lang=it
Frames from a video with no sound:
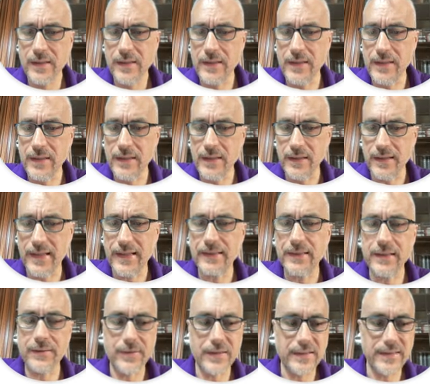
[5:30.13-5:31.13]
i, le
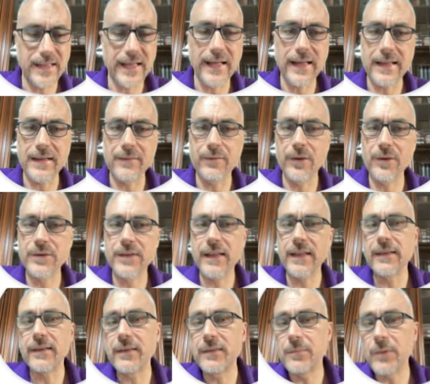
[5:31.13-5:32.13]
attività, le volte
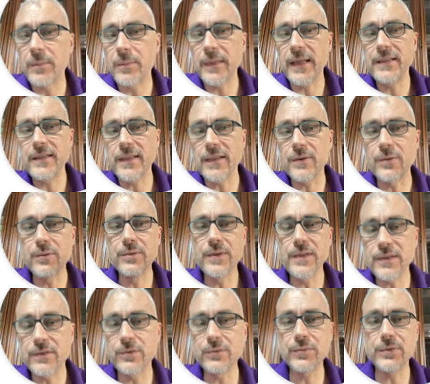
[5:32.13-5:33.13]
in momenti in
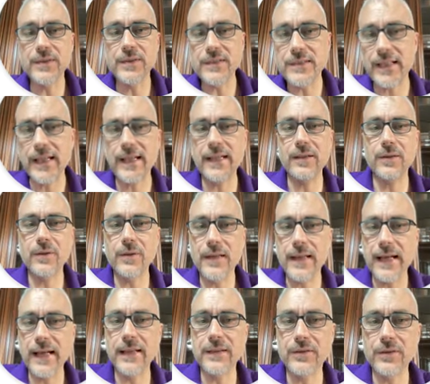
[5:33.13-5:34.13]
cui tu ti sei
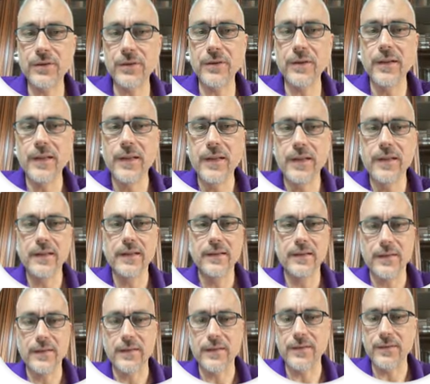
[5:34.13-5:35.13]
loggato
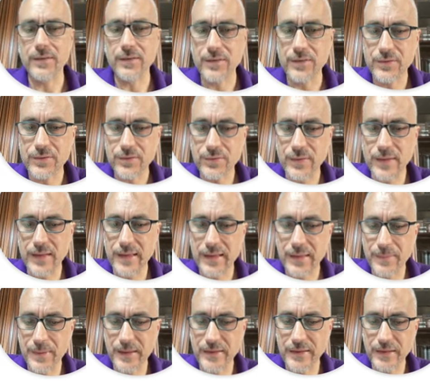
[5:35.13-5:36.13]
eh,
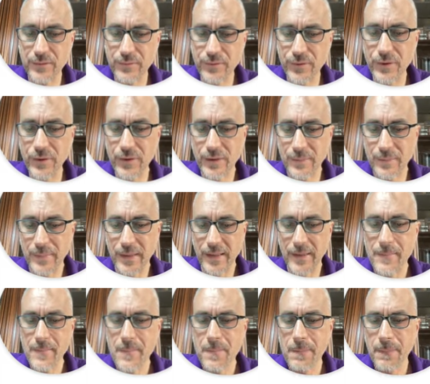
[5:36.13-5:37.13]
sulla
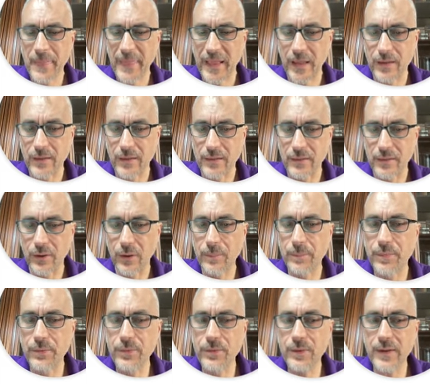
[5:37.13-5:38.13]
piattaforma, eh,
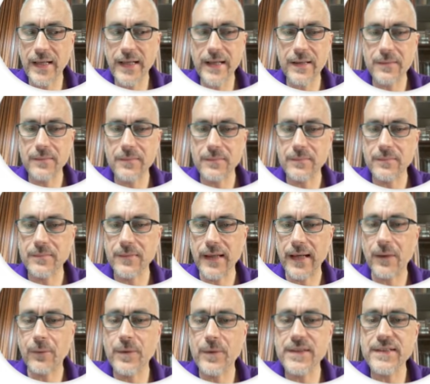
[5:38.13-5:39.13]
oppure
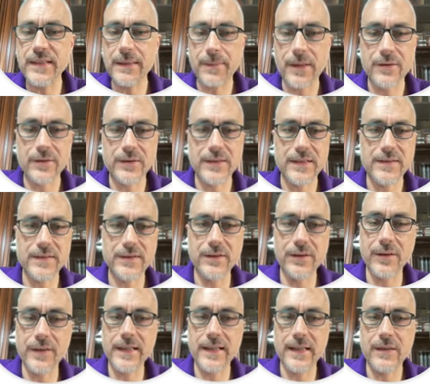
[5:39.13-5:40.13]
acquisti e
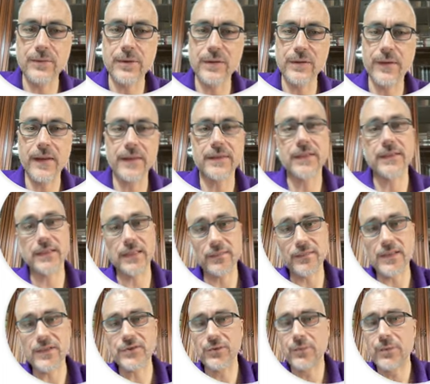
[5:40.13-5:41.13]
prenotazioni che tu hai fatto
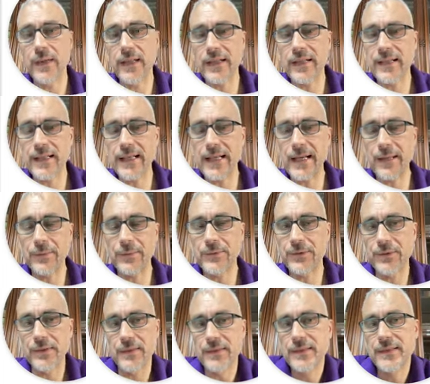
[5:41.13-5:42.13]
attraverso
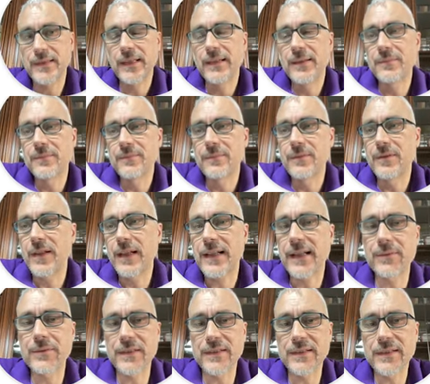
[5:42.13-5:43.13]
quell'account, se
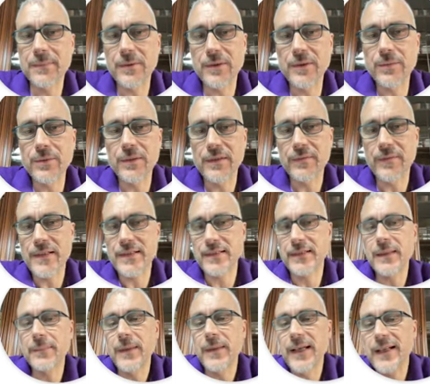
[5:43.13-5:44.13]
l'account esempio
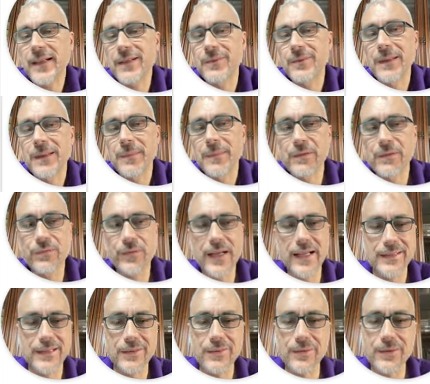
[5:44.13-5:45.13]
dell'università magari non li hai mai
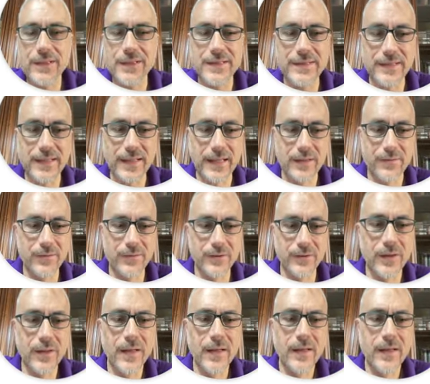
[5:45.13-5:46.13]
fatti, non ti servono,